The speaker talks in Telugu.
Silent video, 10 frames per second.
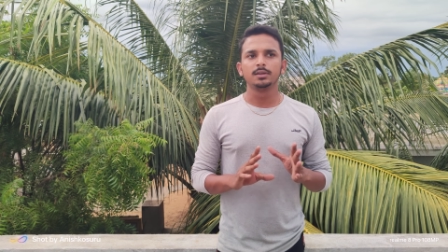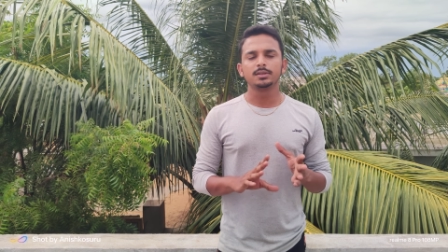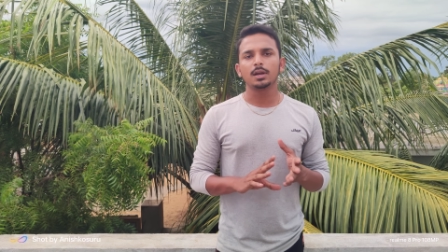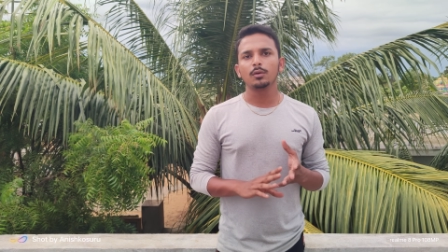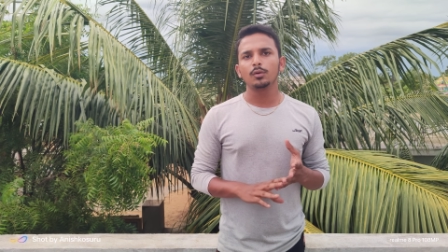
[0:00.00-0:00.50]

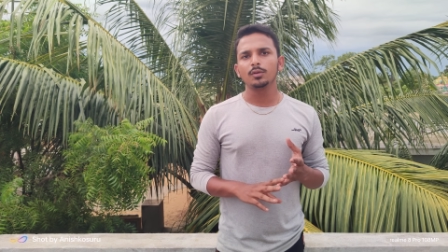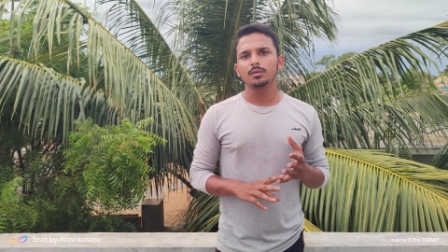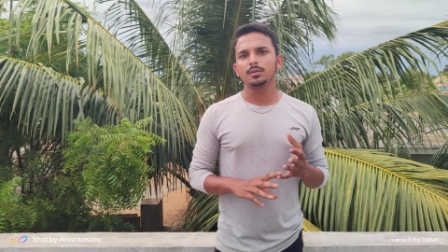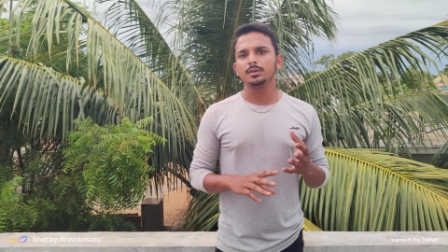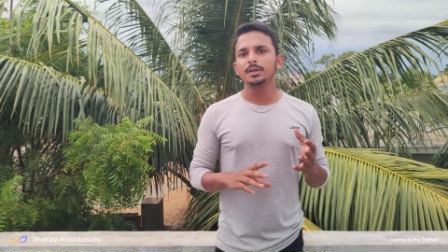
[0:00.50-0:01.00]
ఇంటర్లో
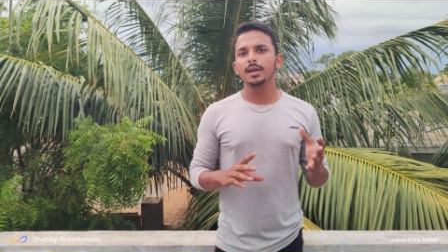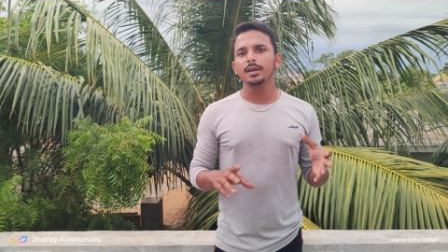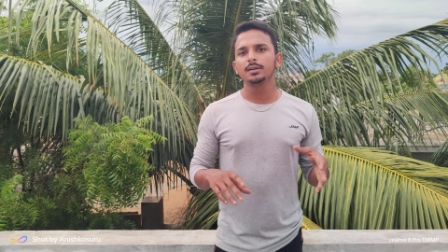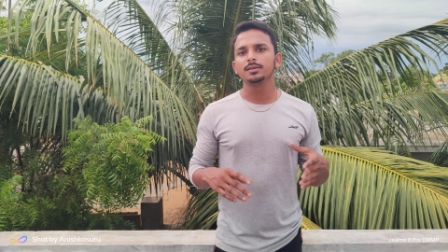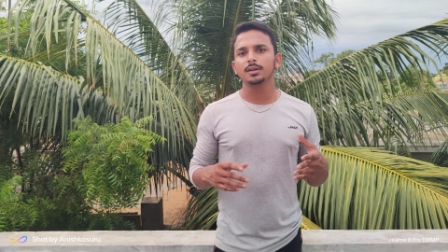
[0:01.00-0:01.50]
ఏ
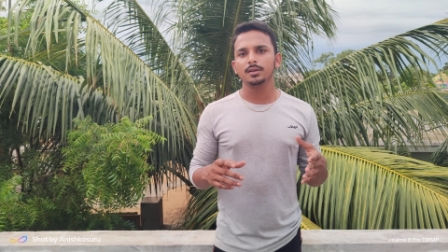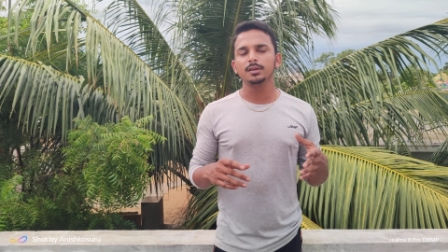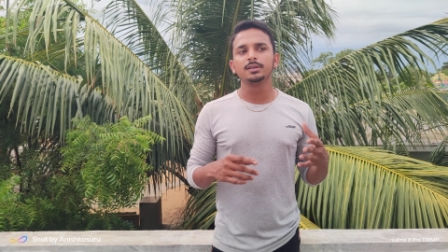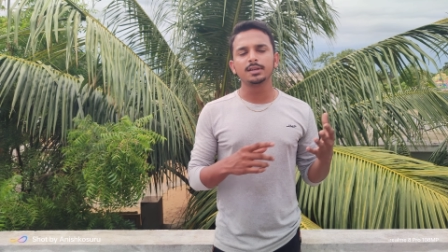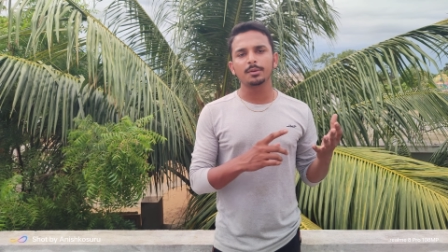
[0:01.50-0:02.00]
ఇంటర్
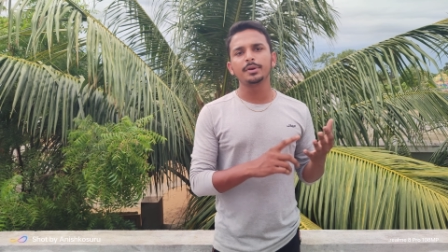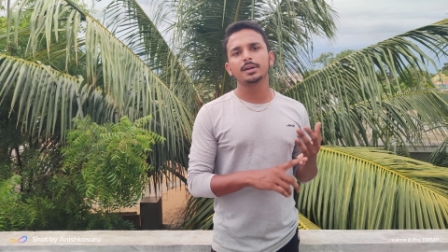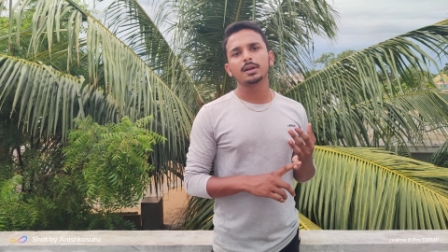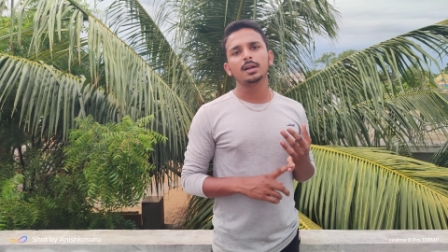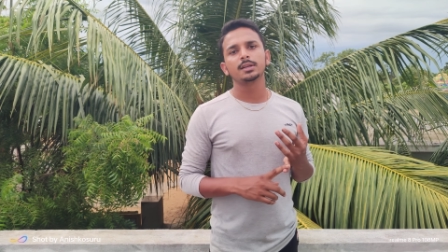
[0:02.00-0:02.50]

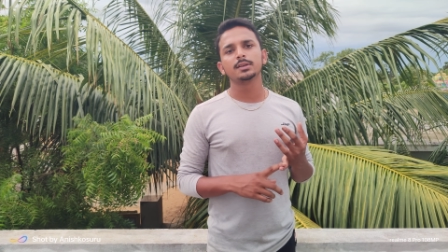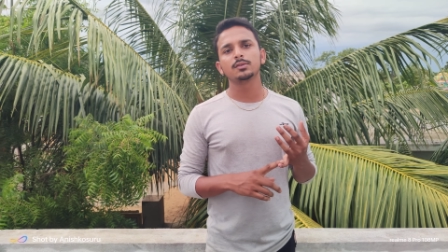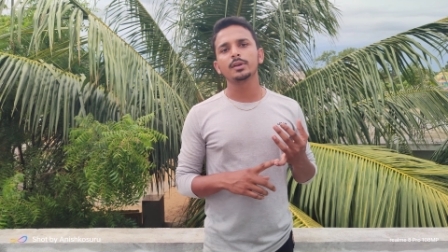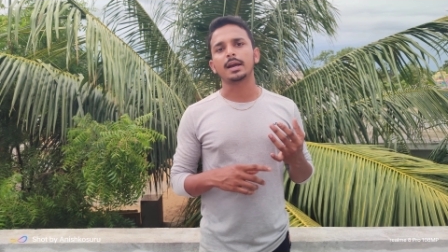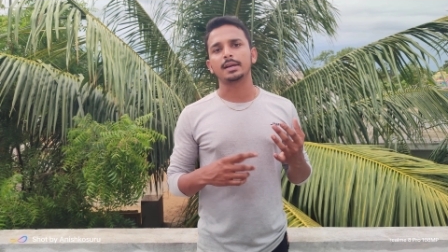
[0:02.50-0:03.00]
ఇంటర్మీడియట్
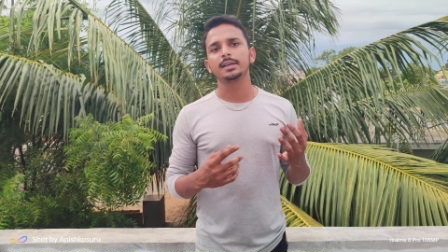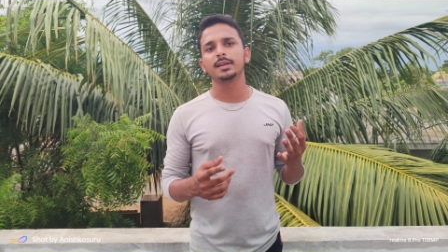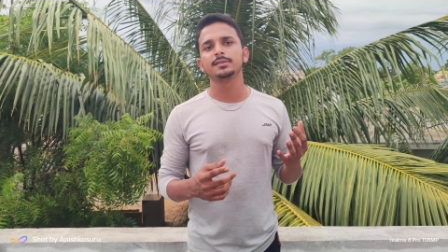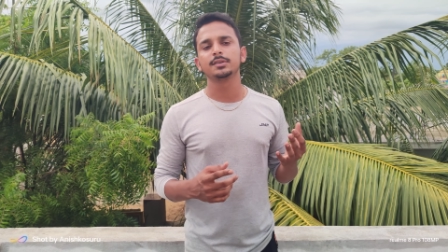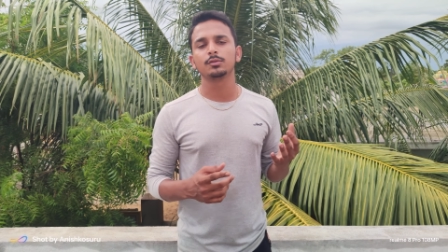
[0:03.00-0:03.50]
కాలేజెస్లో
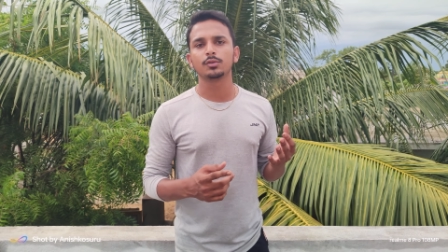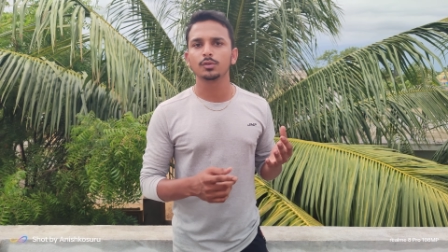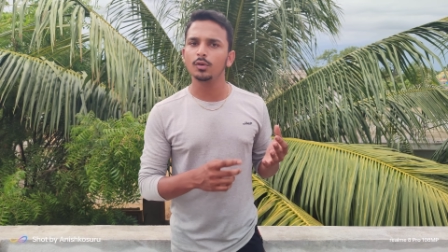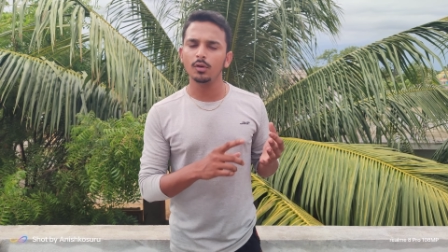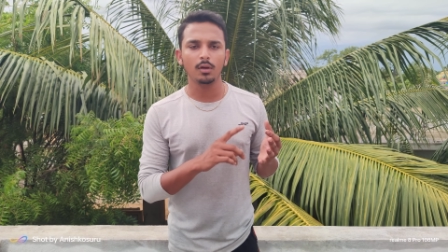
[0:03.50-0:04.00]
ఎక్కడైతే ఎన్సీసీ
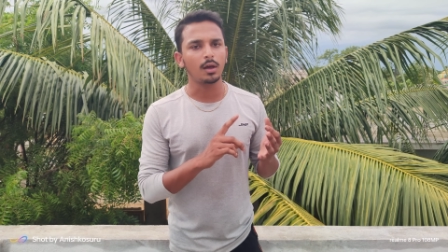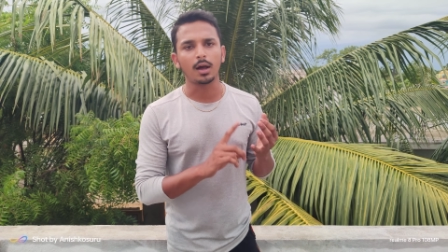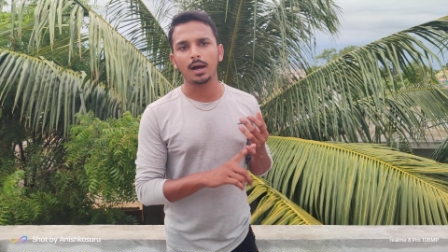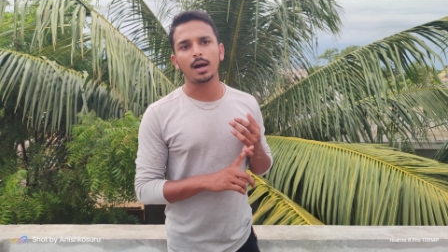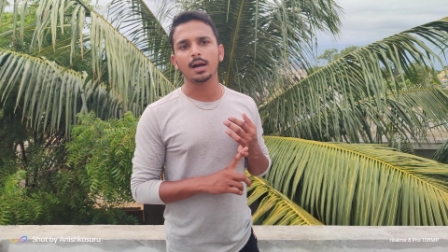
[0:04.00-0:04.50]
ఉంటుందో
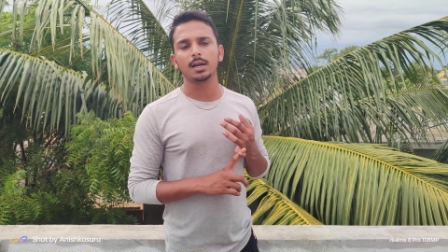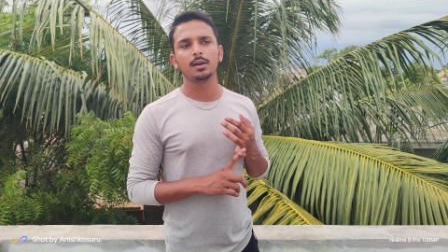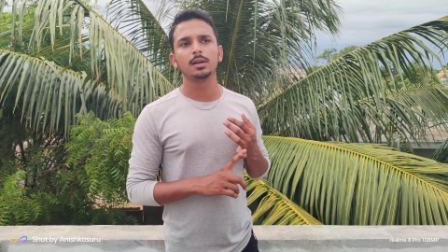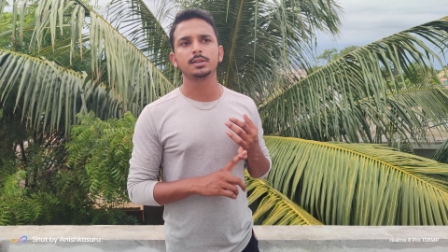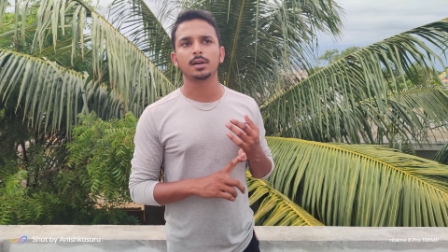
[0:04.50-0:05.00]
ఆ
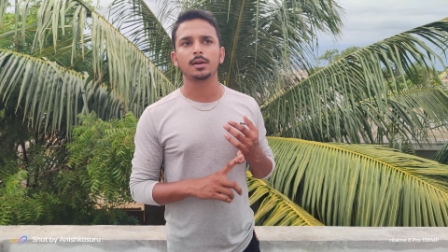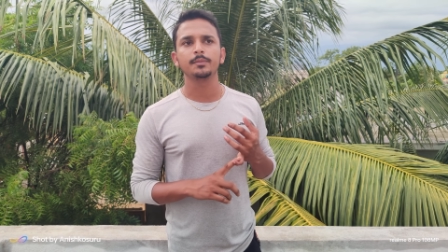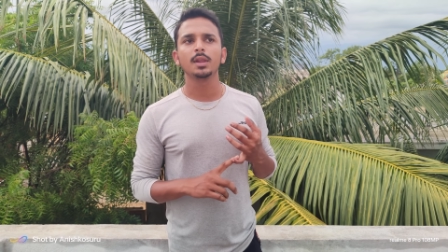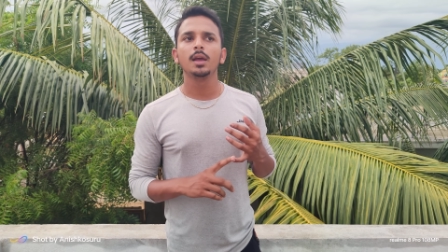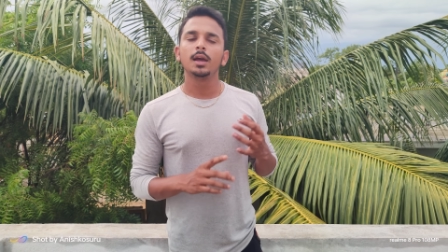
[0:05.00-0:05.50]
కాలేజీలో చేరాలి
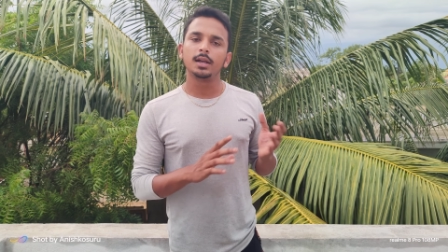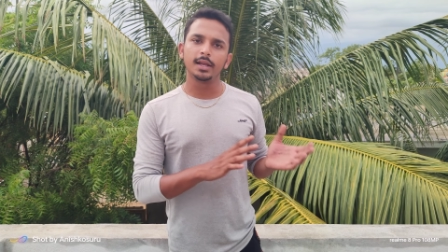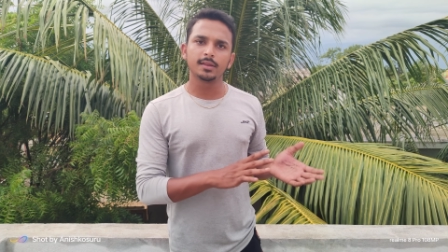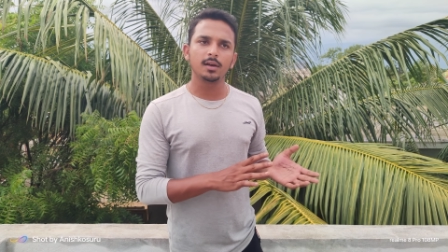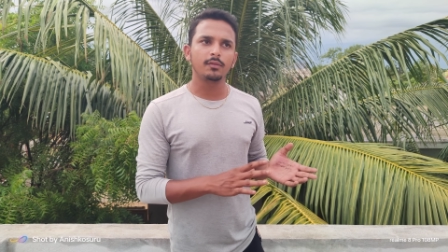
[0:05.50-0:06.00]

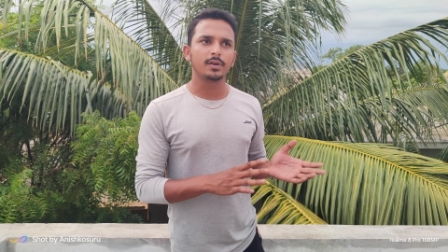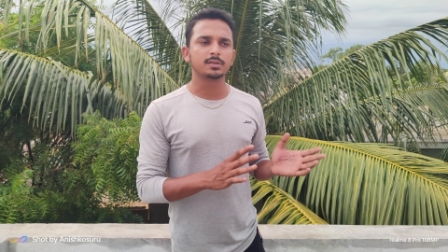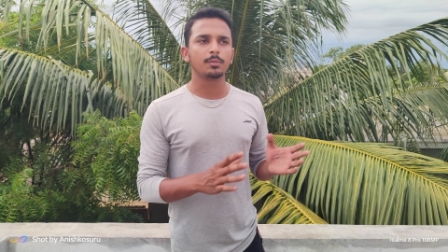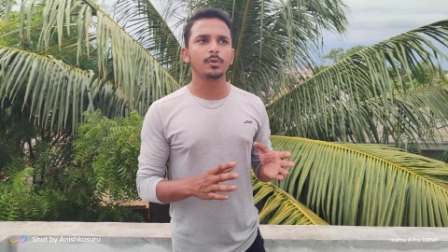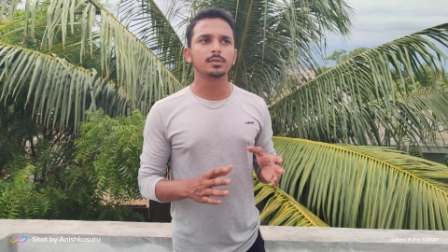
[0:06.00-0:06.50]
లేదా
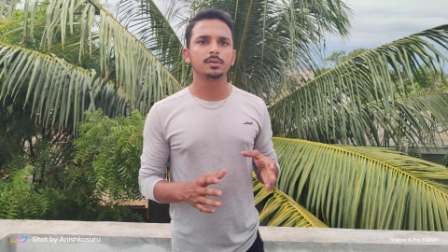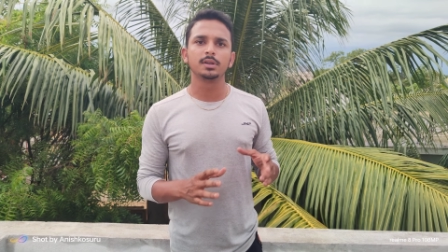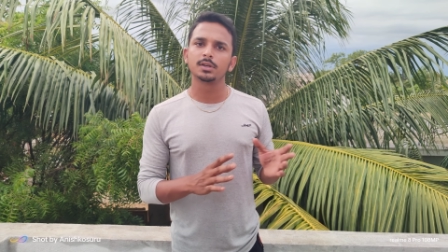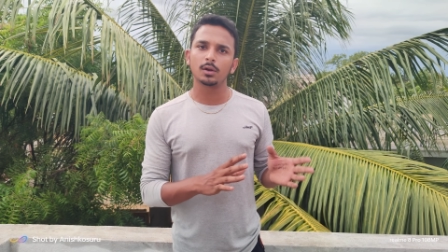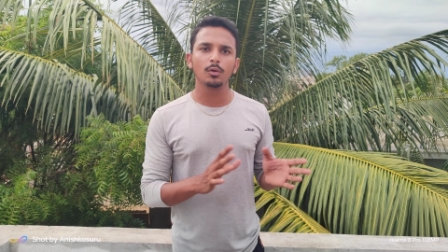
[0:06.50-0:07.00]
ఫర్ సపోజ్
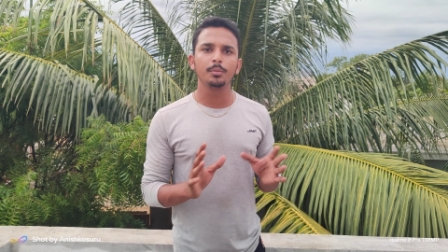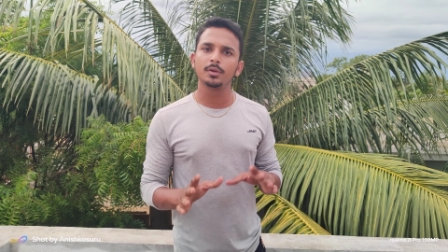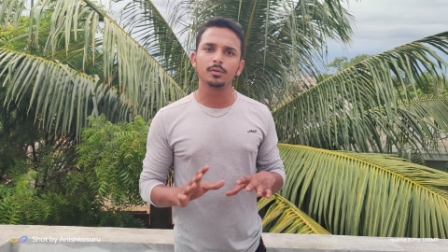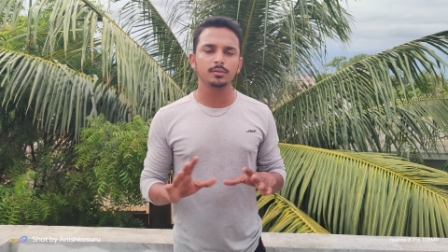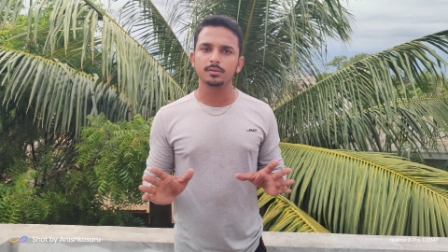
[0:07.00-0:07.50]
ఇంటర్లో
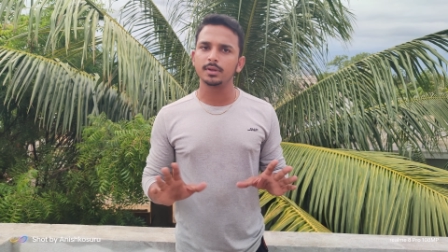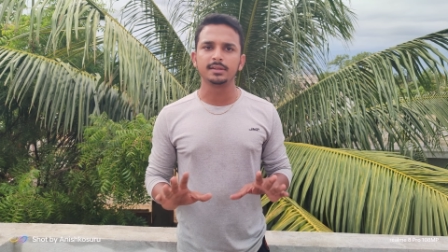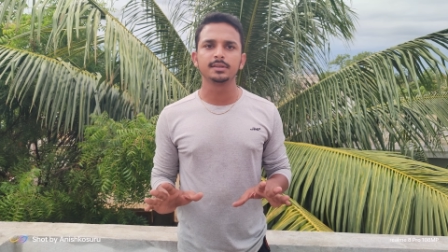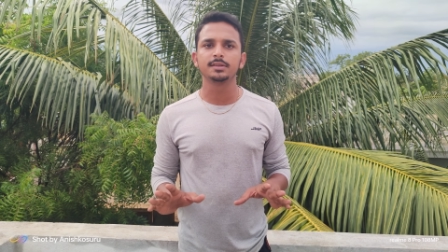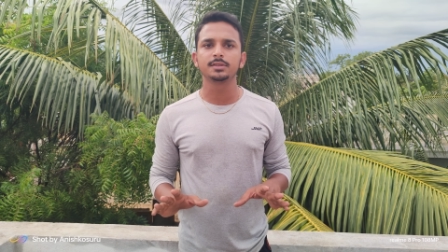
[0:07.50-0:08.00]
మీరు
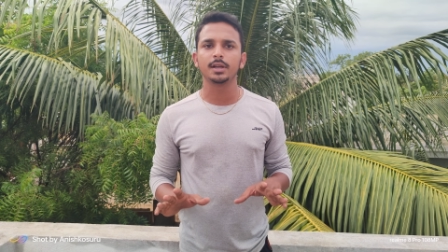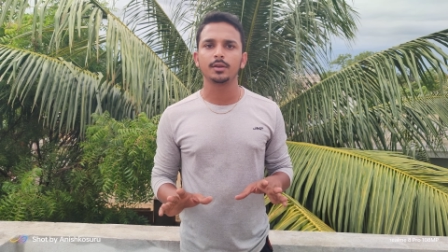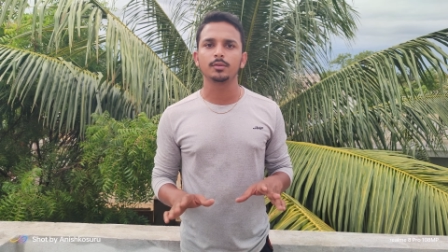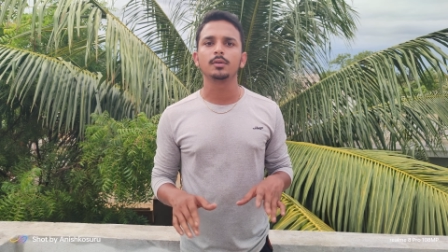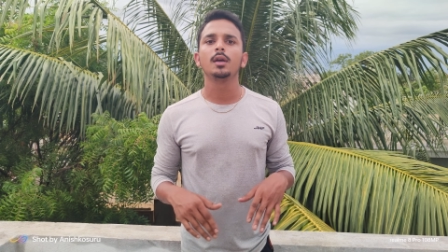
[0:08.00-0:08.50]
ఎన్సీసీ
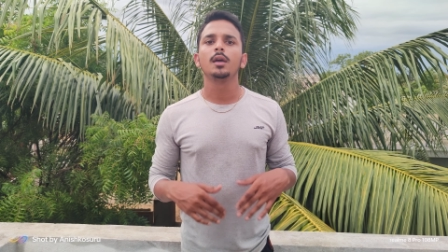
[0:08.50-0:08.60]
చేయలేదు